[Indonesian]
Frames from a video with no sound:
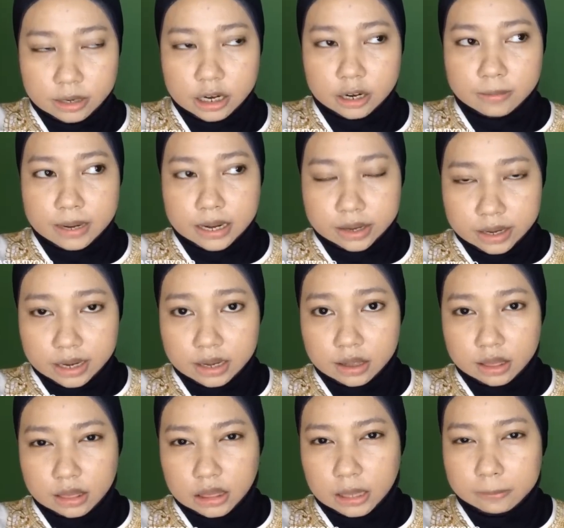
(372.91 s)
bedak bayi
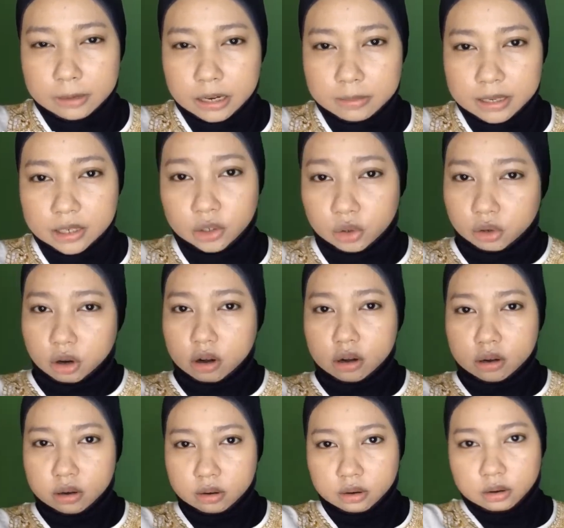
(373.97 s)
tapi lebih
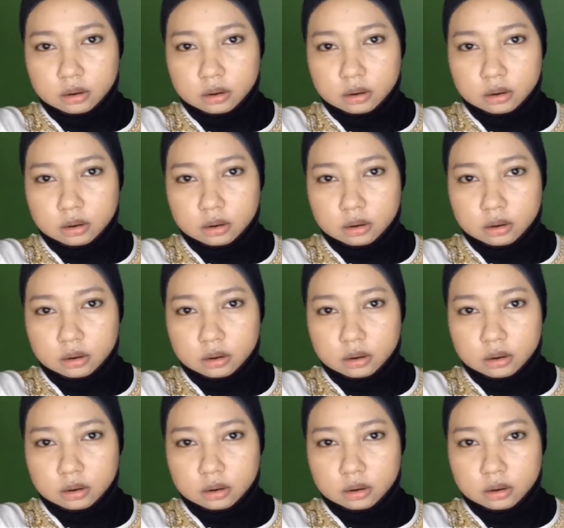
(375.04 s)
strong